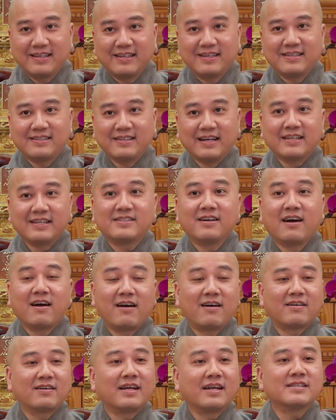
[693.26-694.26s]
rải
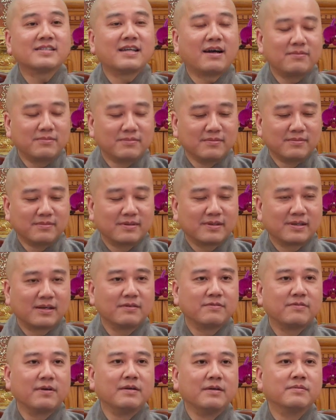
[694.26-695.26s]
tro, rải xong,
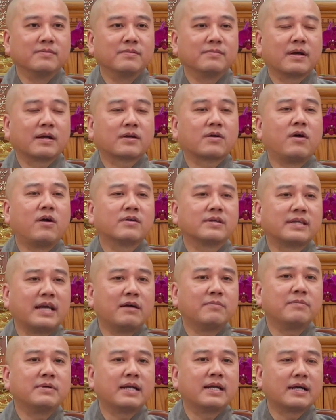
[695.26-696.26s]
cái vị cái con
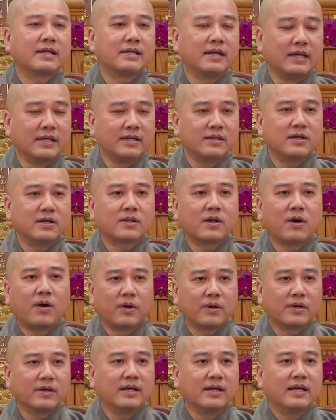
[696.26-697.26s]
cháu mới năn nỉ nó
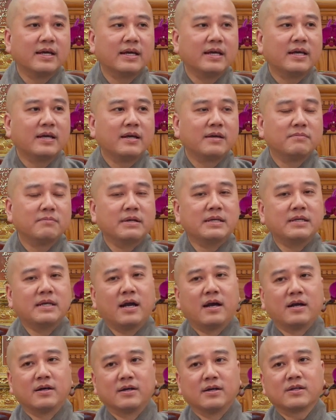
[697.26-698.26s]
thôi bây
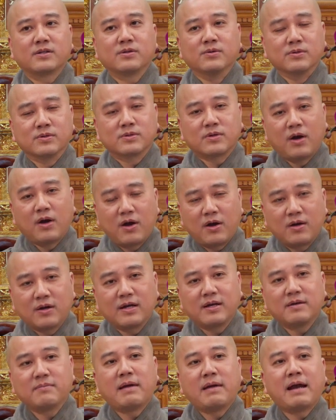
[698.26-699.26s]
giờ tụi
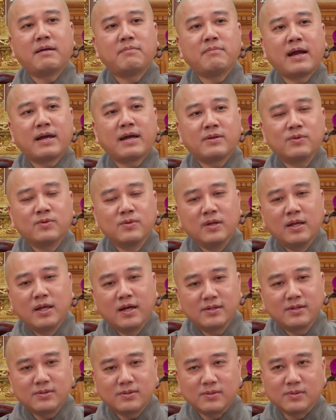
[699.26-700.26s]
con ba má nuôi
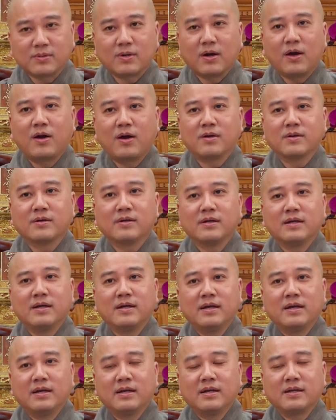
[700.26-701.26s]
lớn tụi con,
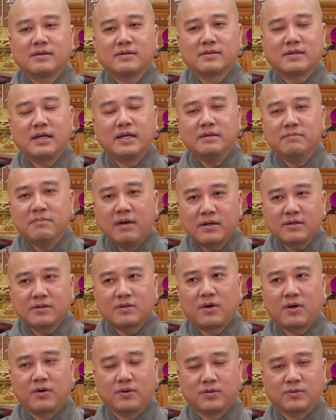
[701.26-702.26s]
khi mất
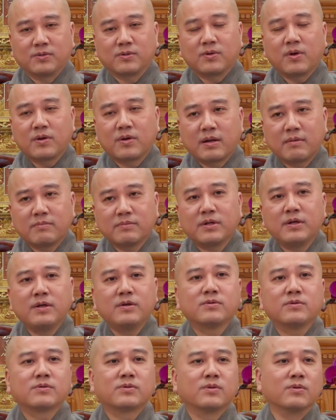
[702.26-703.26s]
rồi tụi con đem
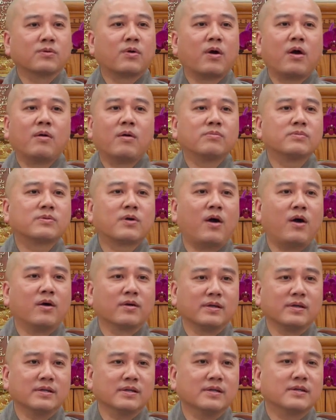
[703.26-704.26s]
thiêu, tụi con không
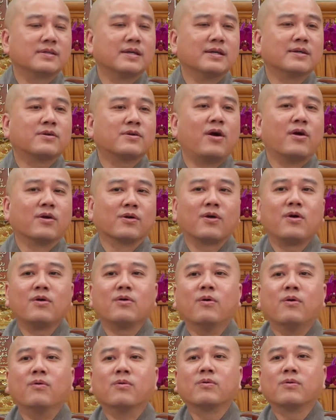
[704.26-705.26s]
còn gì nữa, chỉ còn có
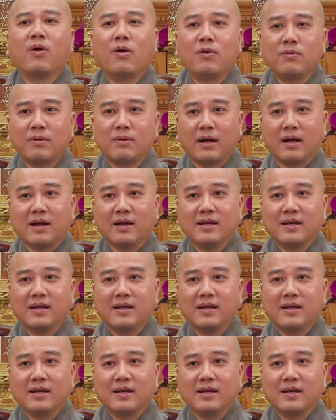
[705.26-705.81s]
một hũ cốt à.